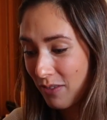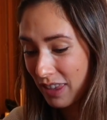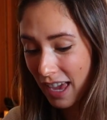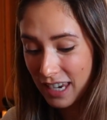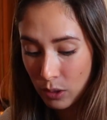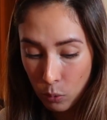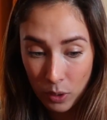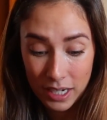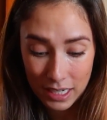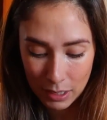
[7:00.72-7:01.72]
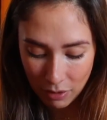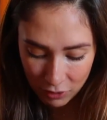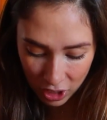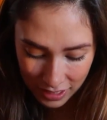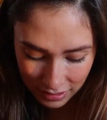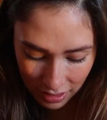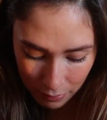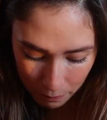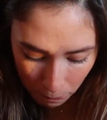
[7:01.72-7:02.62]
Navidad y que huele increíble violeta.